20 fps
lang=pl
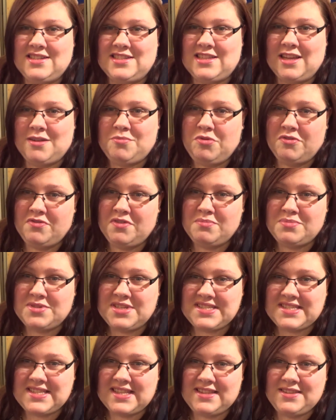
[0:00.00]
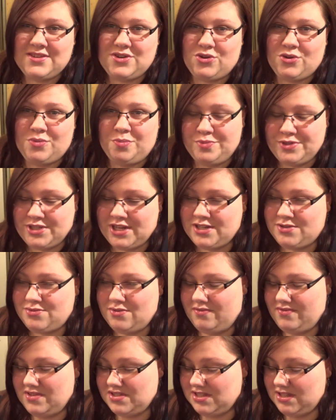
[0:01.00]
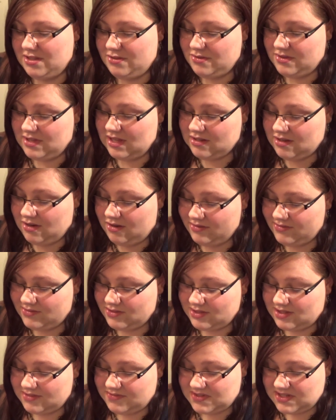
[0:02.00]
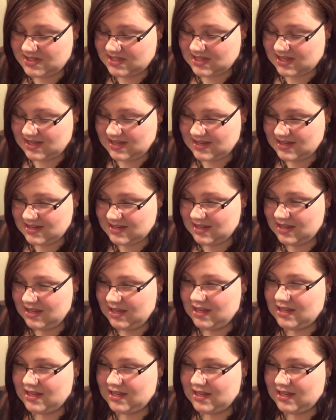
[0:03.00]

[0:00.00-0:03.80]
że tak powiem, przez ten rok przeszła właśnie dodatkowo te wszystkie